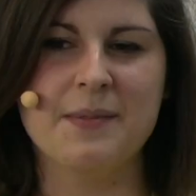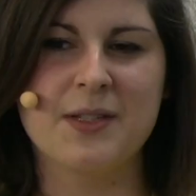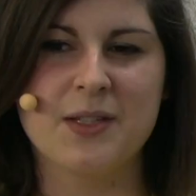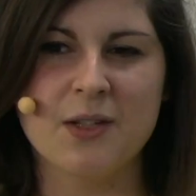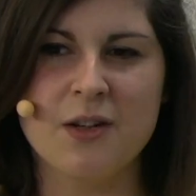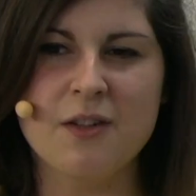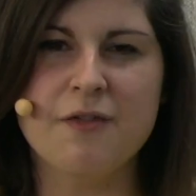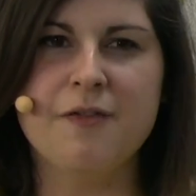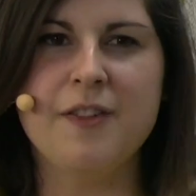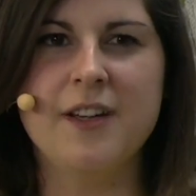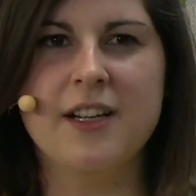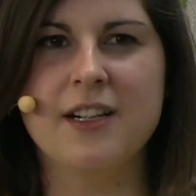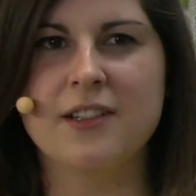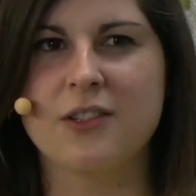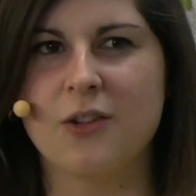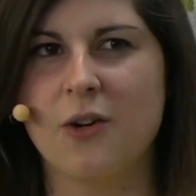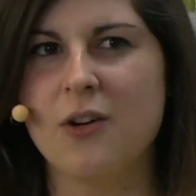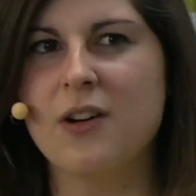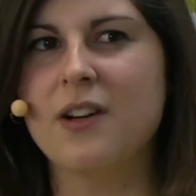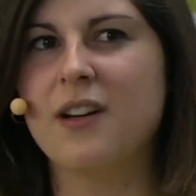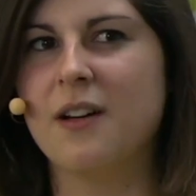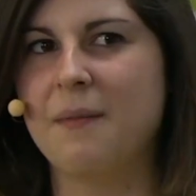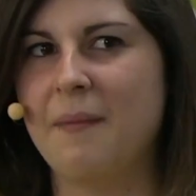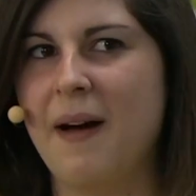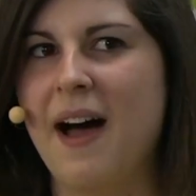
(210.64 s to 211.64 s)
haben so viel
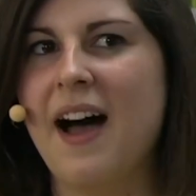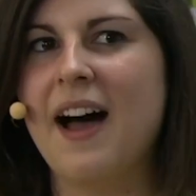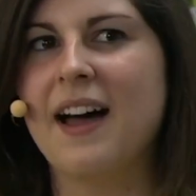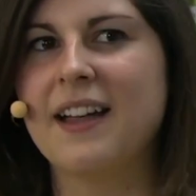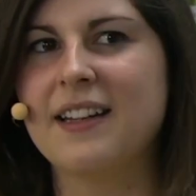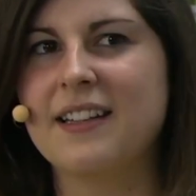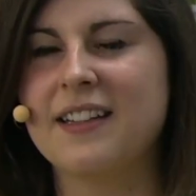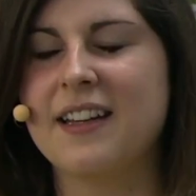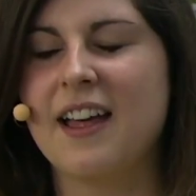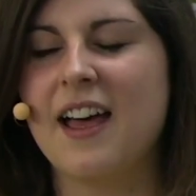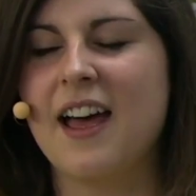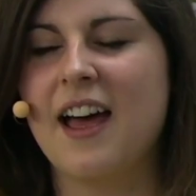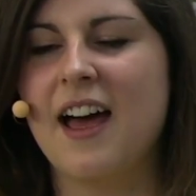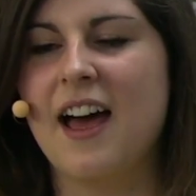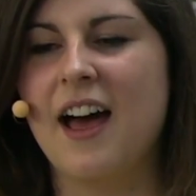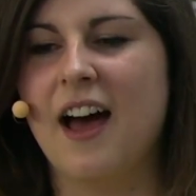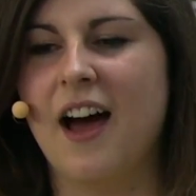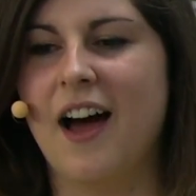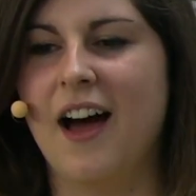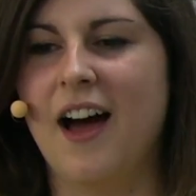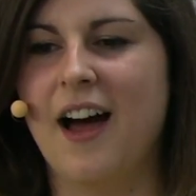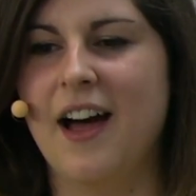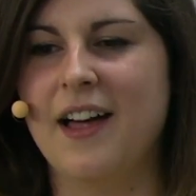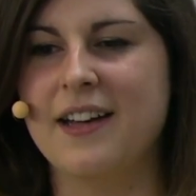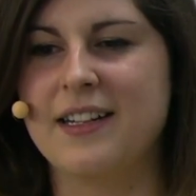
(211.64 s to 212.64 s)
Druck gemacht,
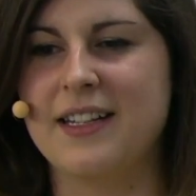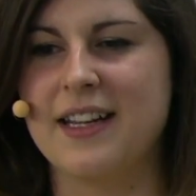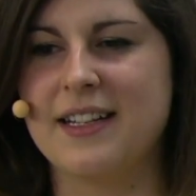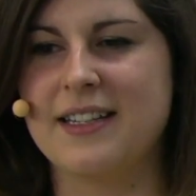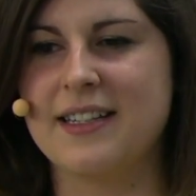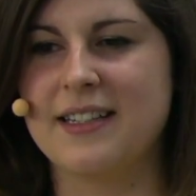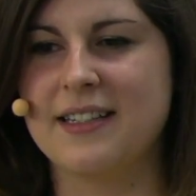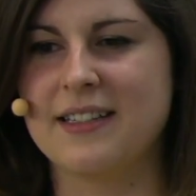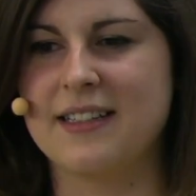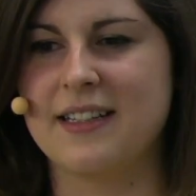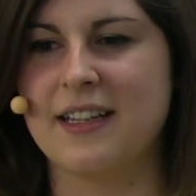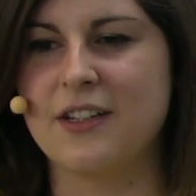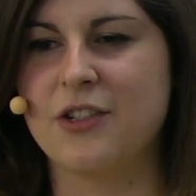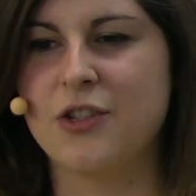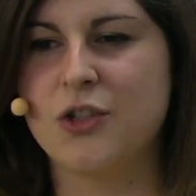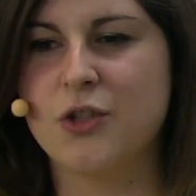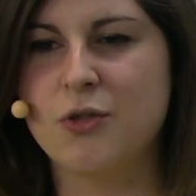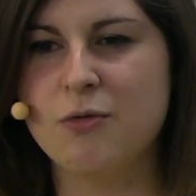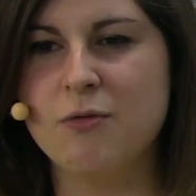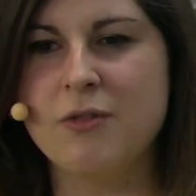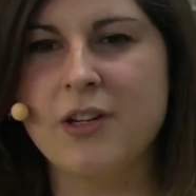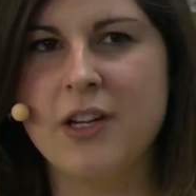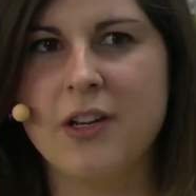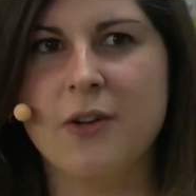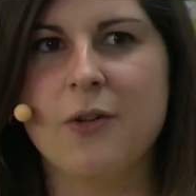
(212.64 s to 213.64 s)
äh, dass das
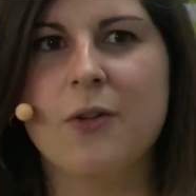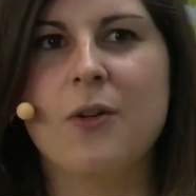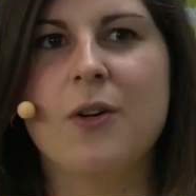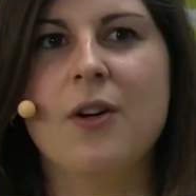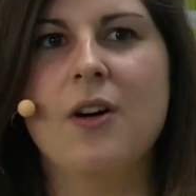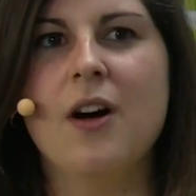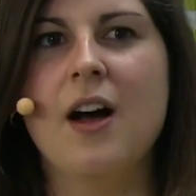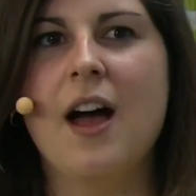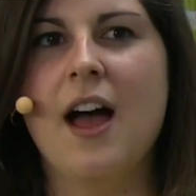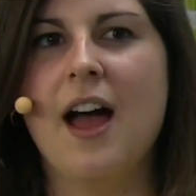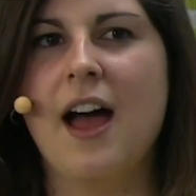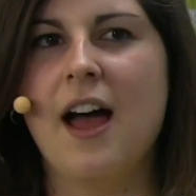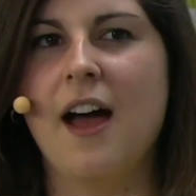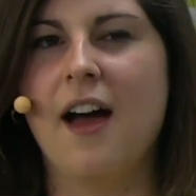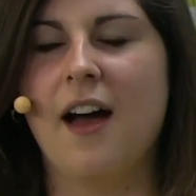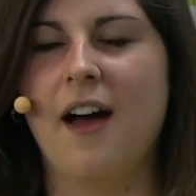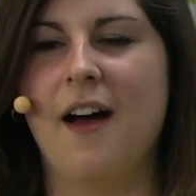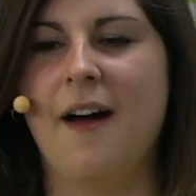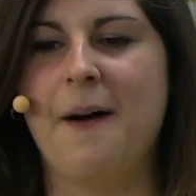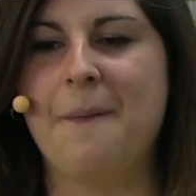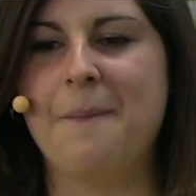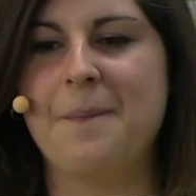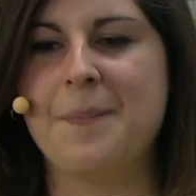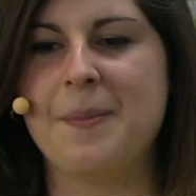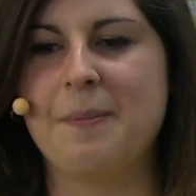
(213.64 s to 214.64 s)
Studio
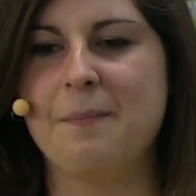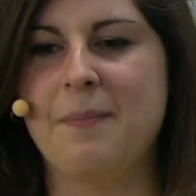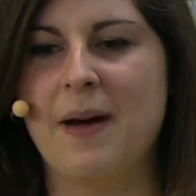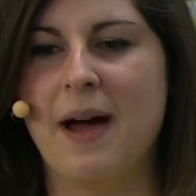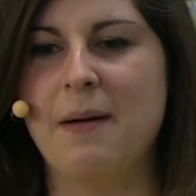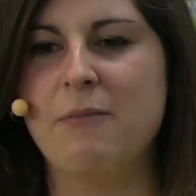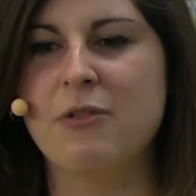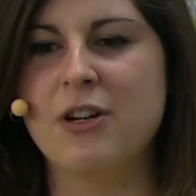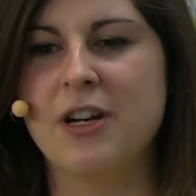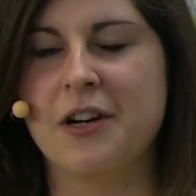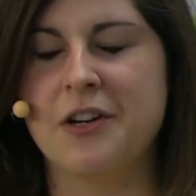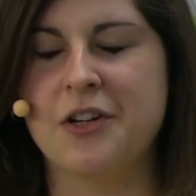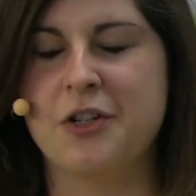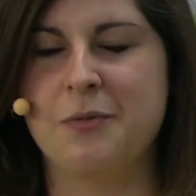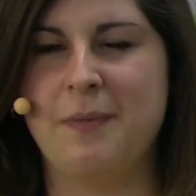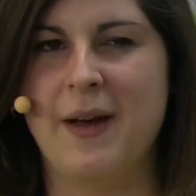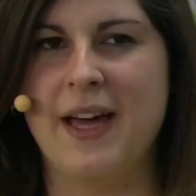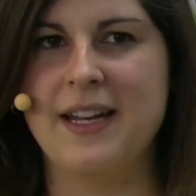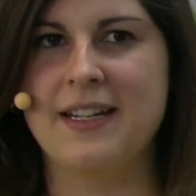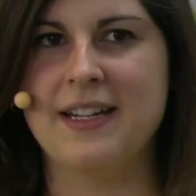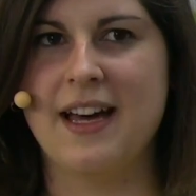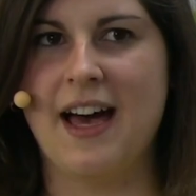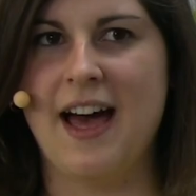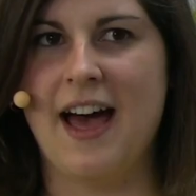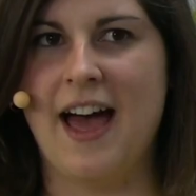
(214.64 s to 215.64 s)
ähm, ein paar Monate
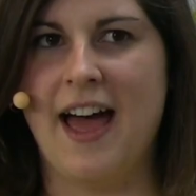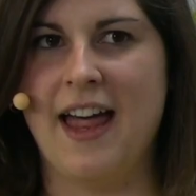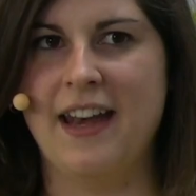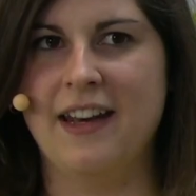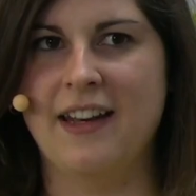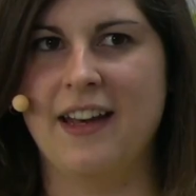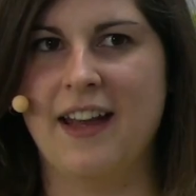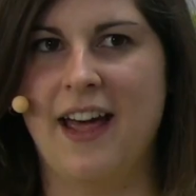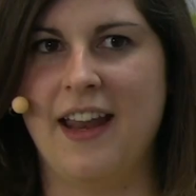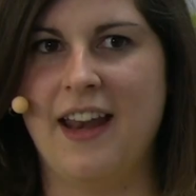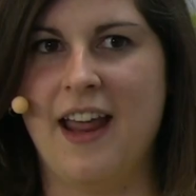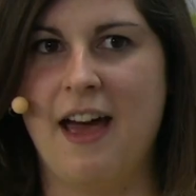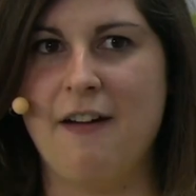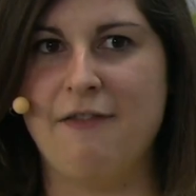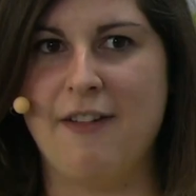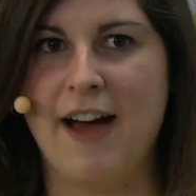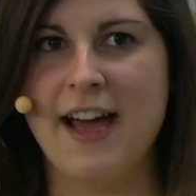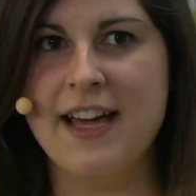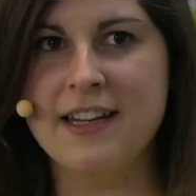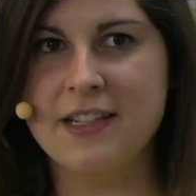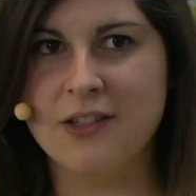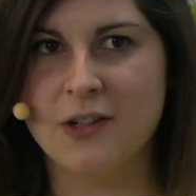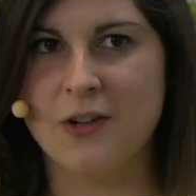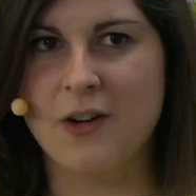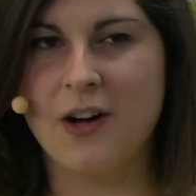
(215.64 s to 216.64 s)
später ein, eine
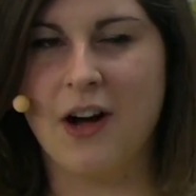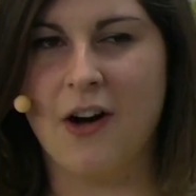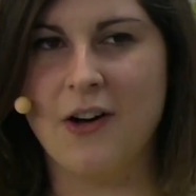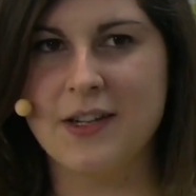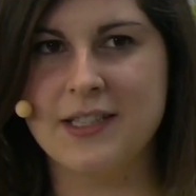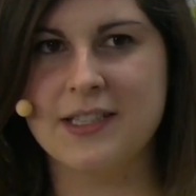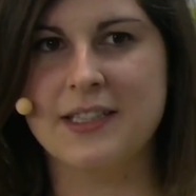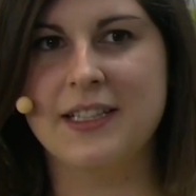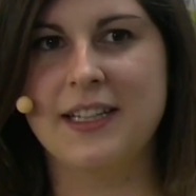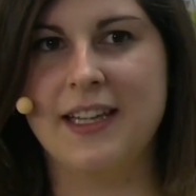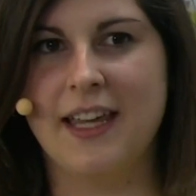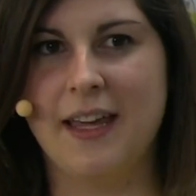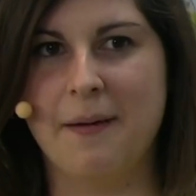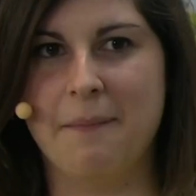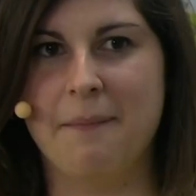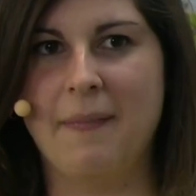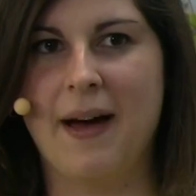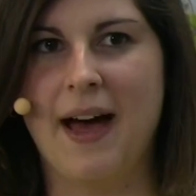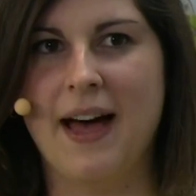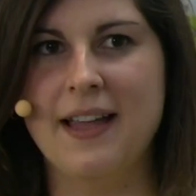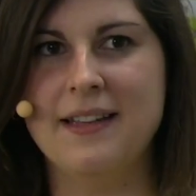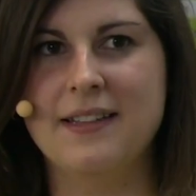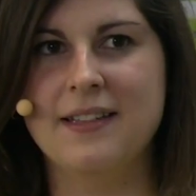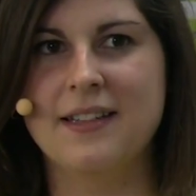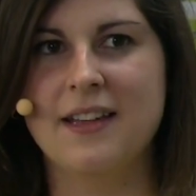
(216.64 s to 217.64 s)
Erweiterung rausgegeben
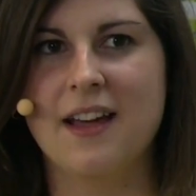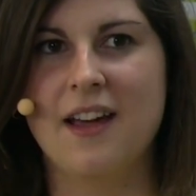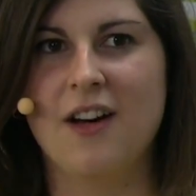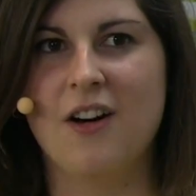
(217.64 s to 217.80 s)
hat